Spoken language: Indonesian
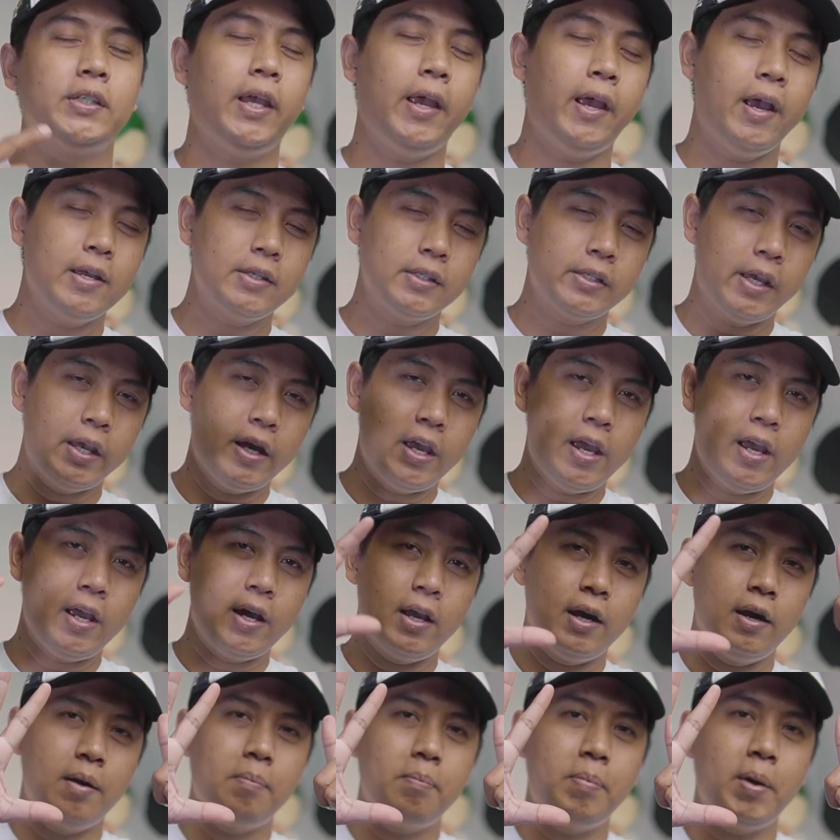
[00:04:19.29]
kesayangan saya yang
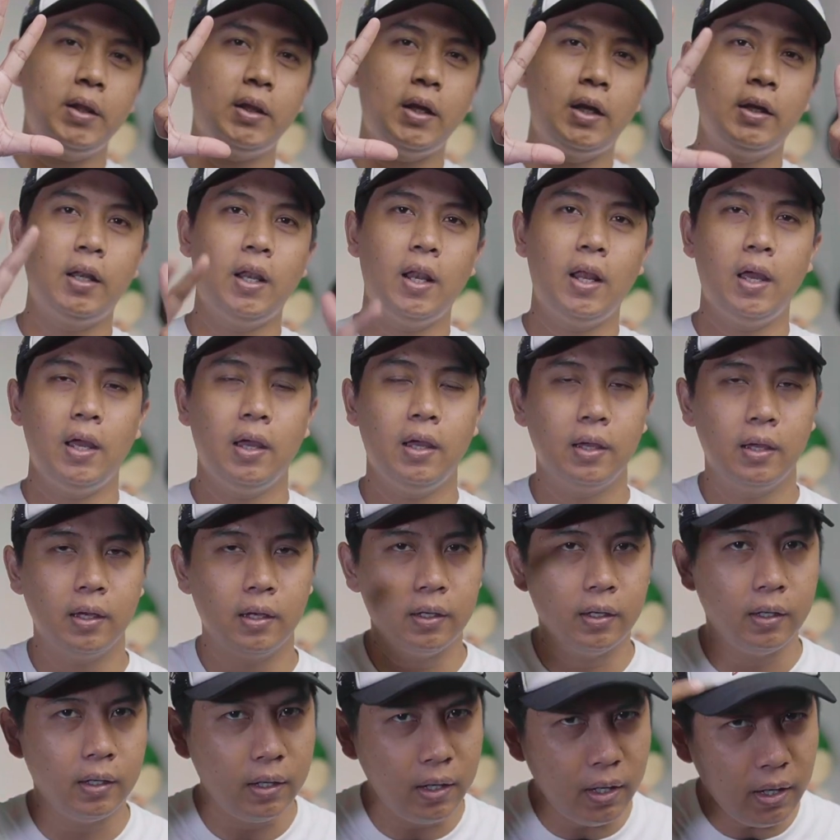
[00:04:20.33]
keempat adalah
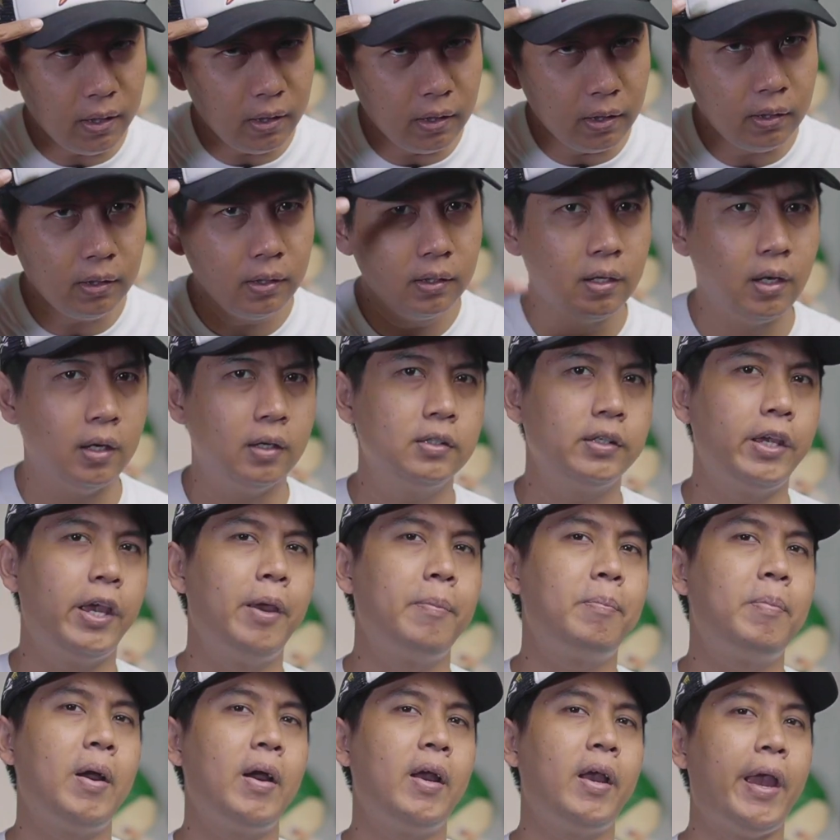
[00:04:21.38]
ini yang
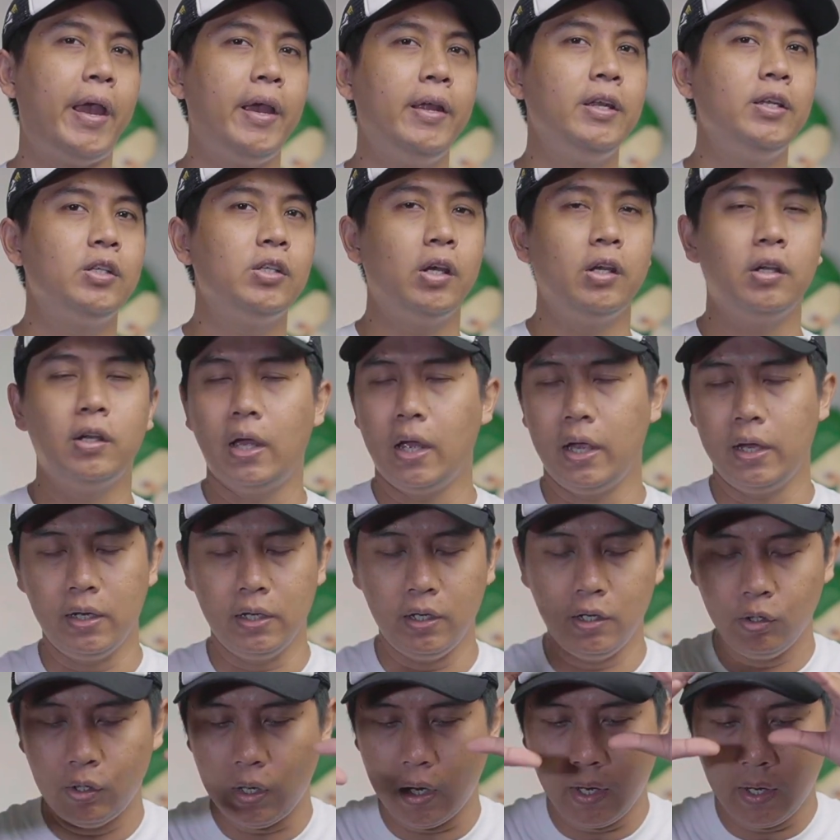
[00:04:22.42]
saya pakai ini coy dah
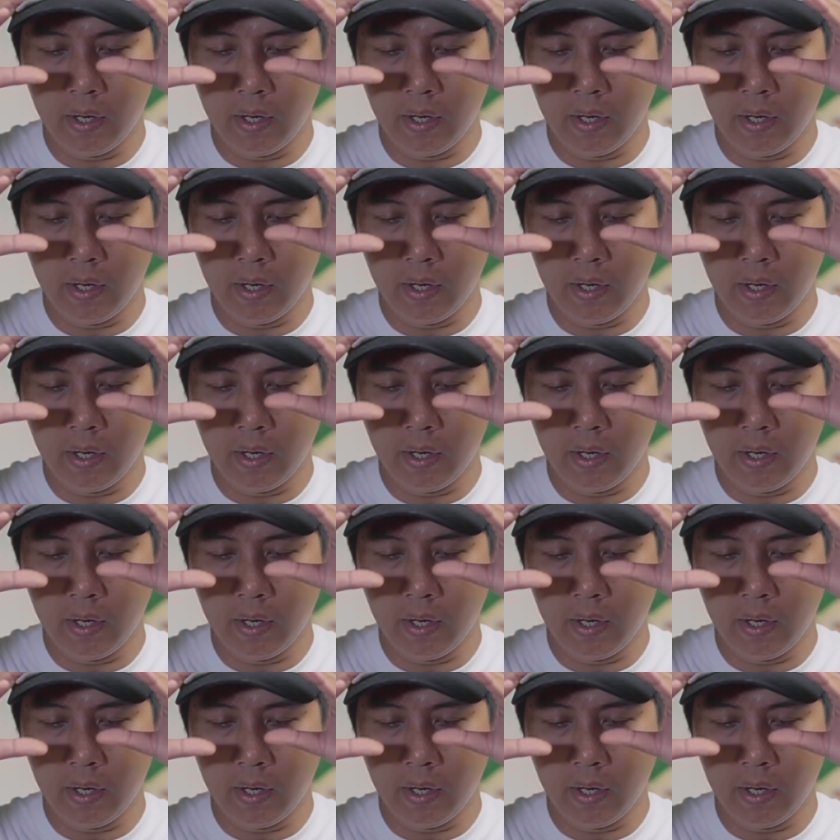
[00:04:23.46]
ini